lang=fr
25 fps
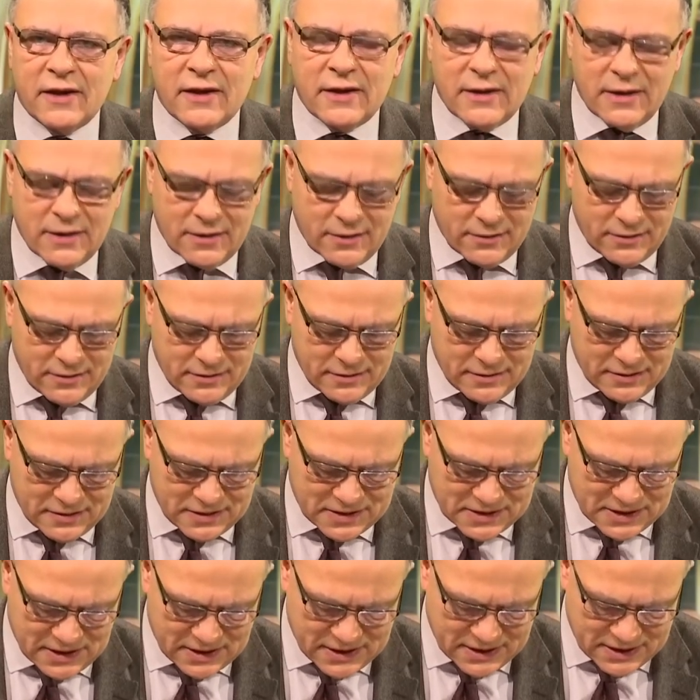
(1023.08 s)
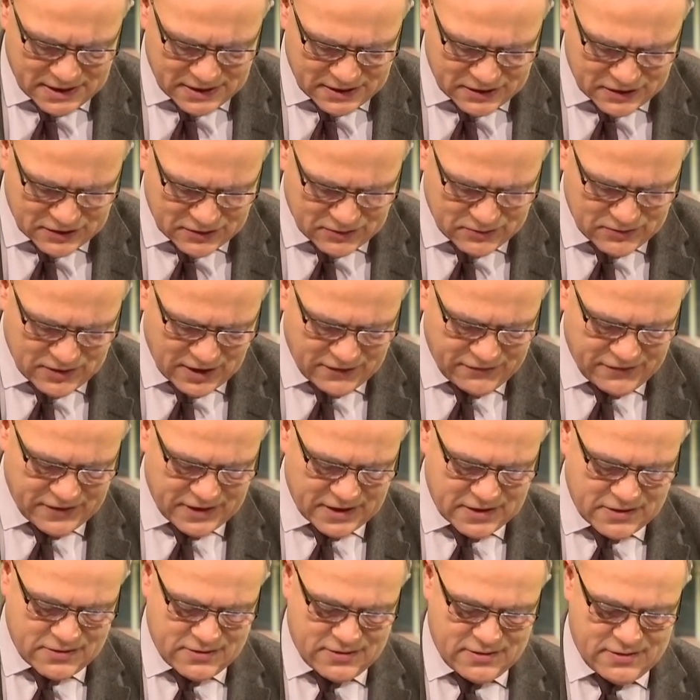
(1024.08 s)
euh, sa liaison
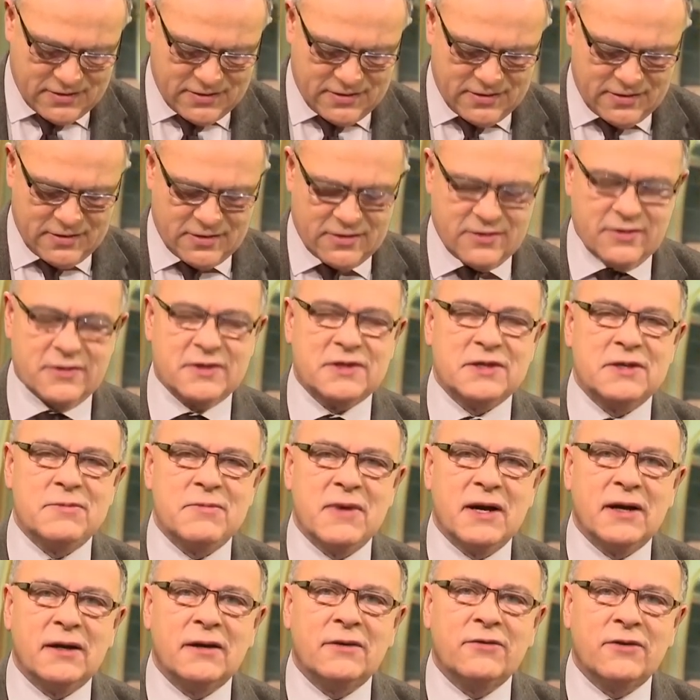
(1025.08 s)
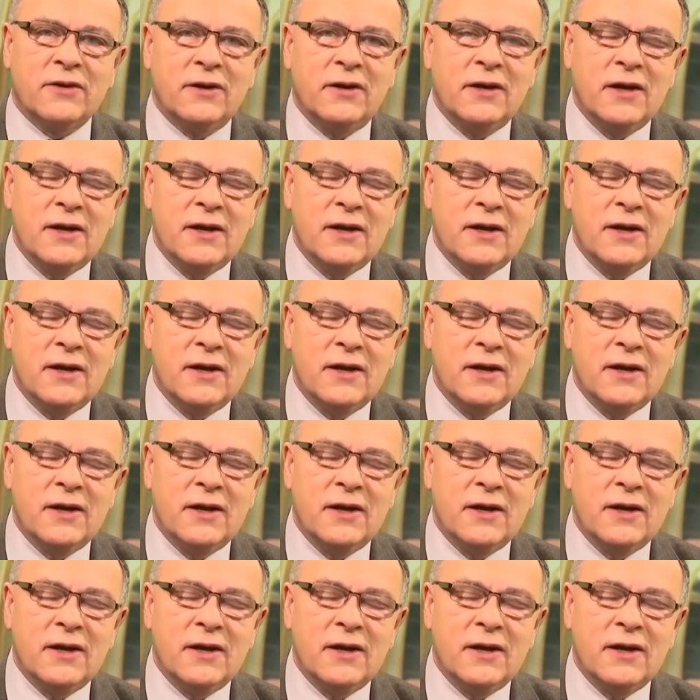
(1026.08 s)
avec euh, Cosima,